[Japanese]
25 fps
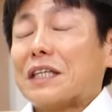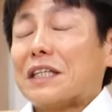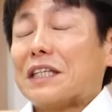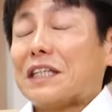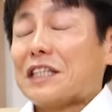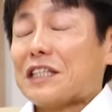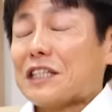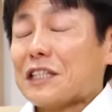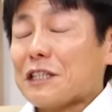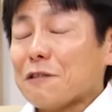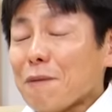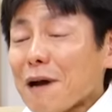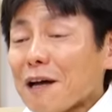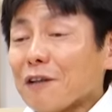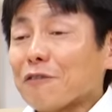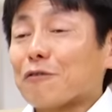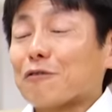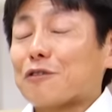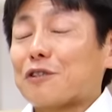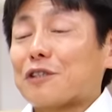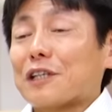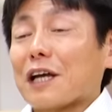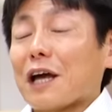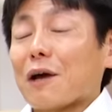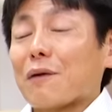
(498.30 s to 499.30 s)
一番
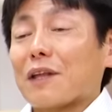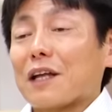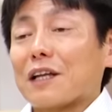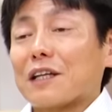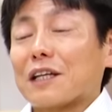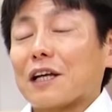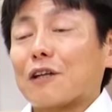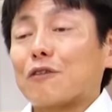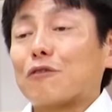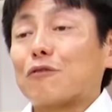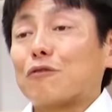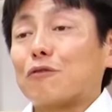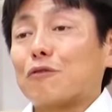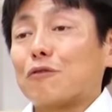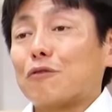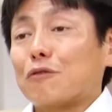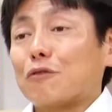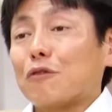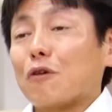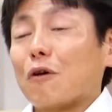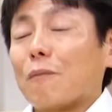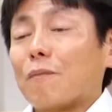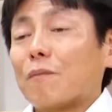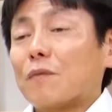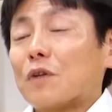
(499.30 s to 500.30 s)
の違いは何かという
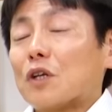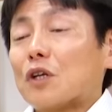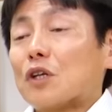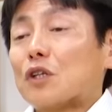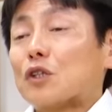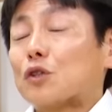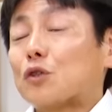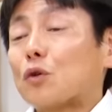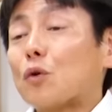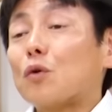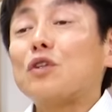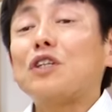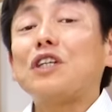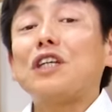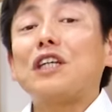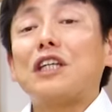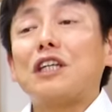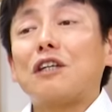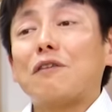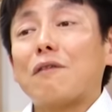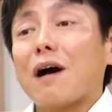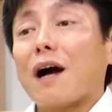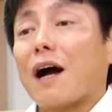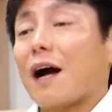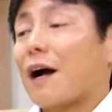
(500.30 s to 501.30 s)
と、
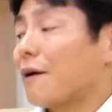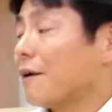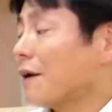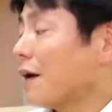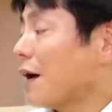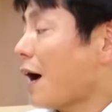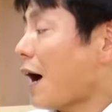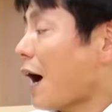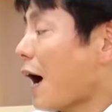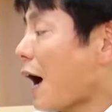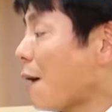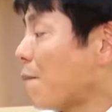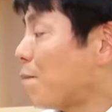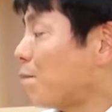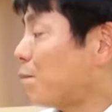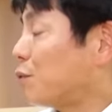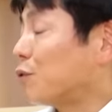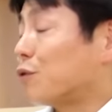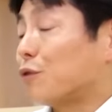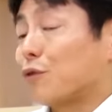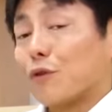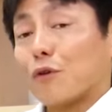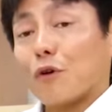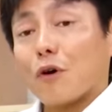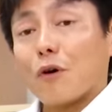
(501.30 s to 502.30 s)
ソニーには
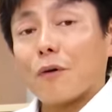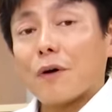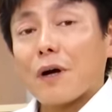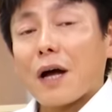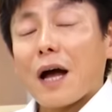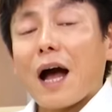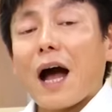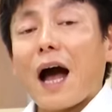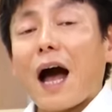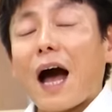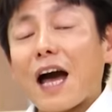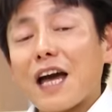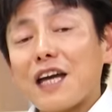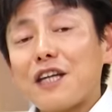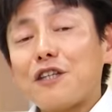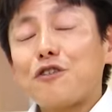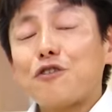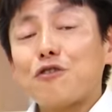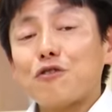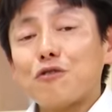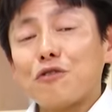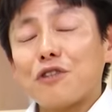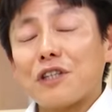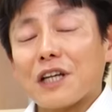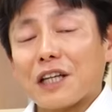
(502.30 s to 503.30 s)
アップルの
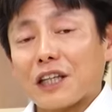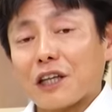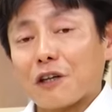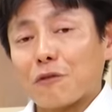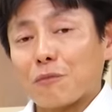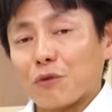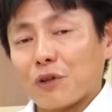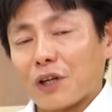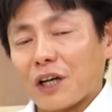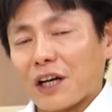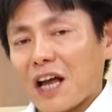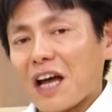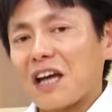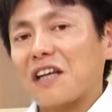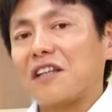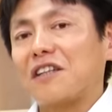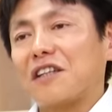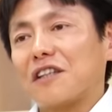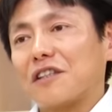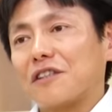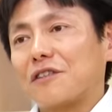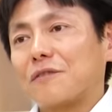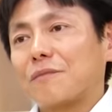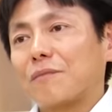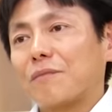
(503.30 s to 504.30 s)
iTunes にあたるものがないん
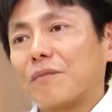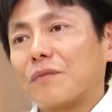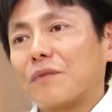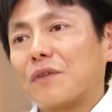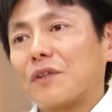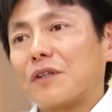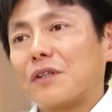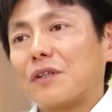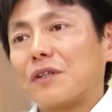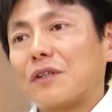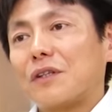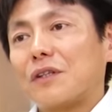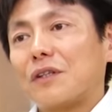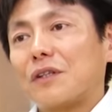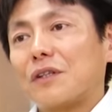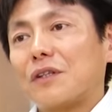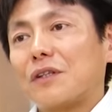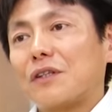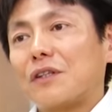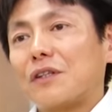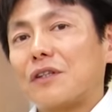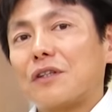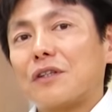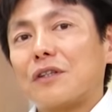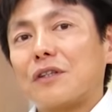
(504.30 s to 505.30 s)
です。
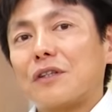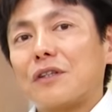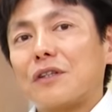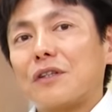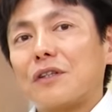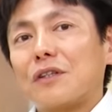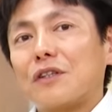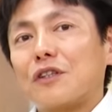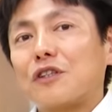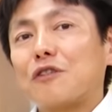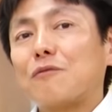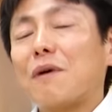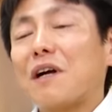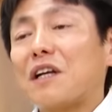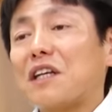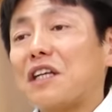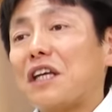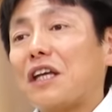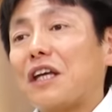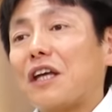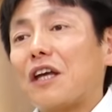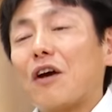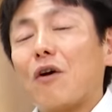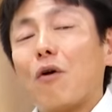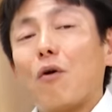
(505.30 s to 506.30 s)
つま
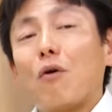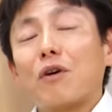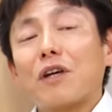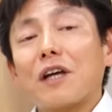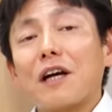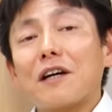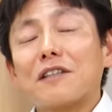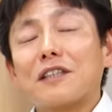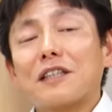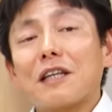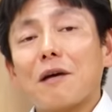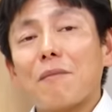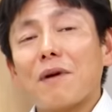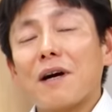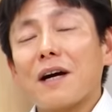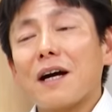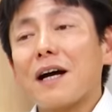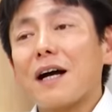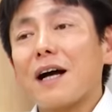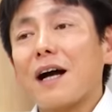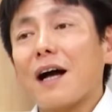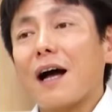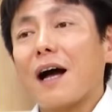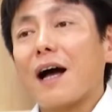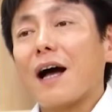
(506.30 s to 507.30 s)
りお客様
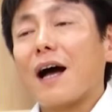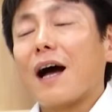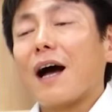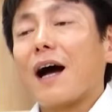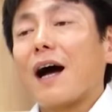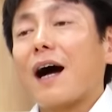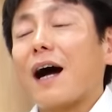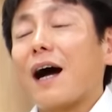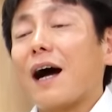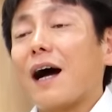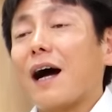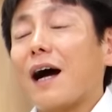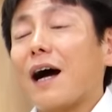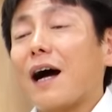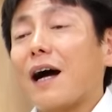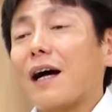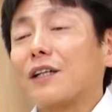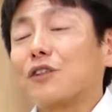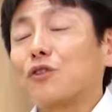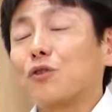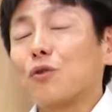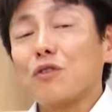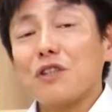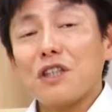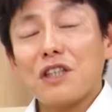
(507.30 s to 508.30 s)
が
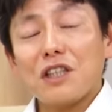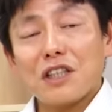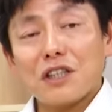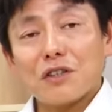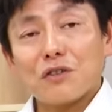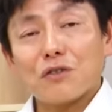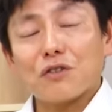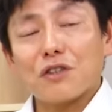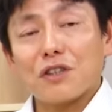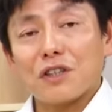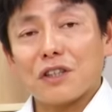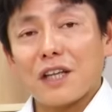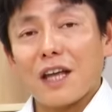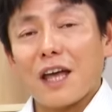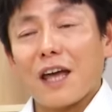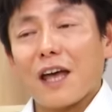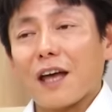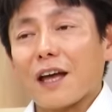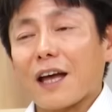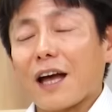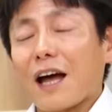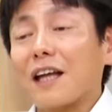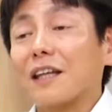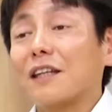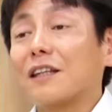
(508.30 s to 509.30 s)
あソニーについ
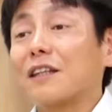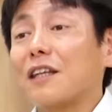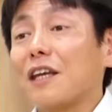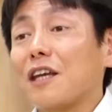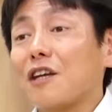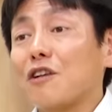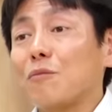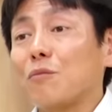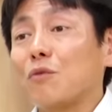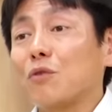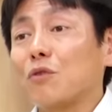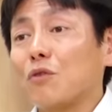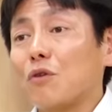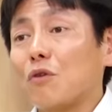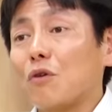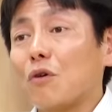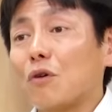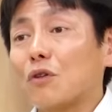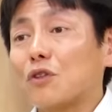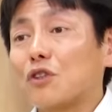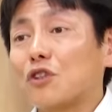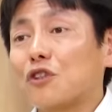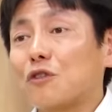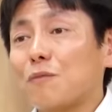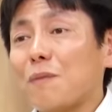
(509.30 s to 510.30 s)
て買っているも
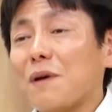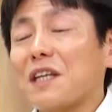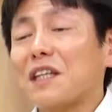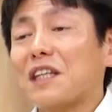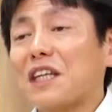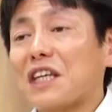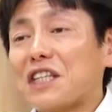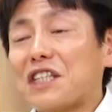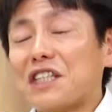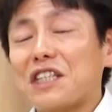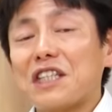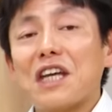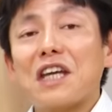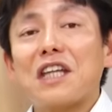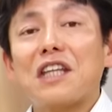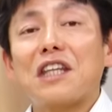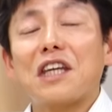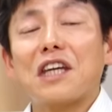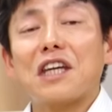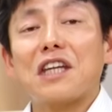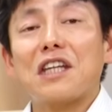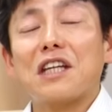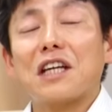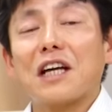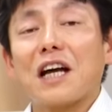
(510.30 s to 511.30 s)
のを全て一元
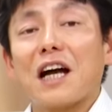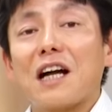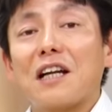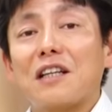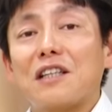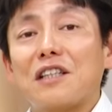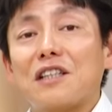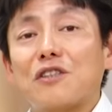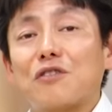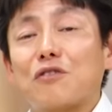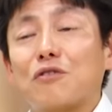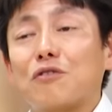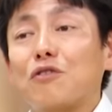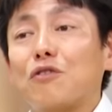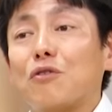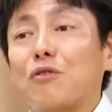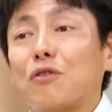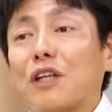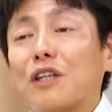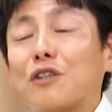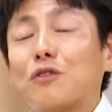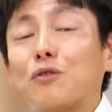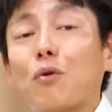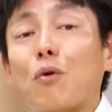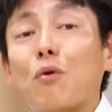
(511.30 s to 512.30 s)
的に管理するよ
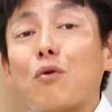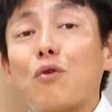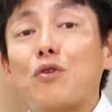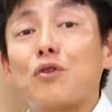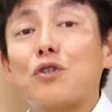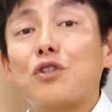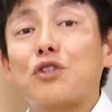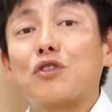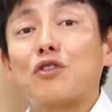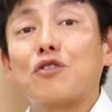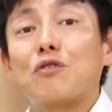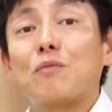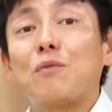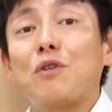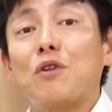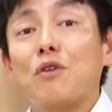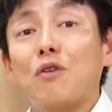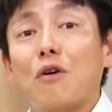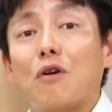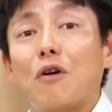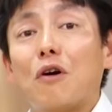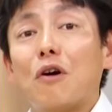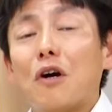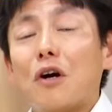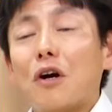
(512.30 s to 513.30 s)
うな、そういう仕組み
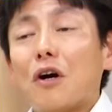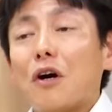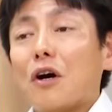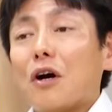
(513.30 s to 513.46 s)
を